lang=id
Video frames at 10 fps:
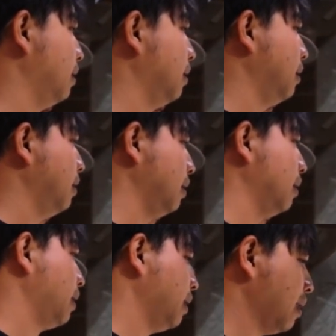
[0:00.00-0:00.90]
uh,
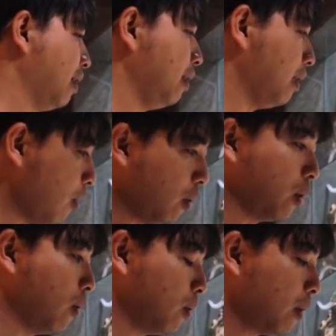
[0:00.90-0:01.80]
bekas
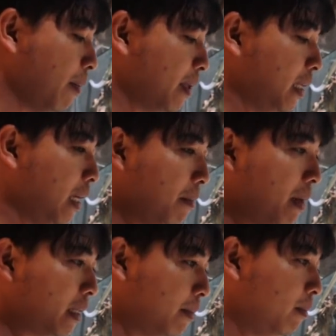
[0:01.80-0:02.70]
kotor-kotoran ya, kotor apa segala
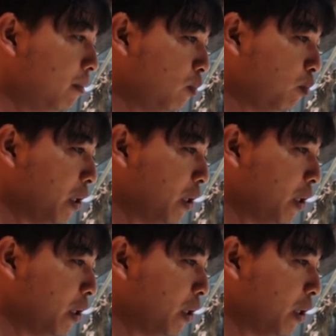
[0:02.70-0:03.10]
macam mm -hmm.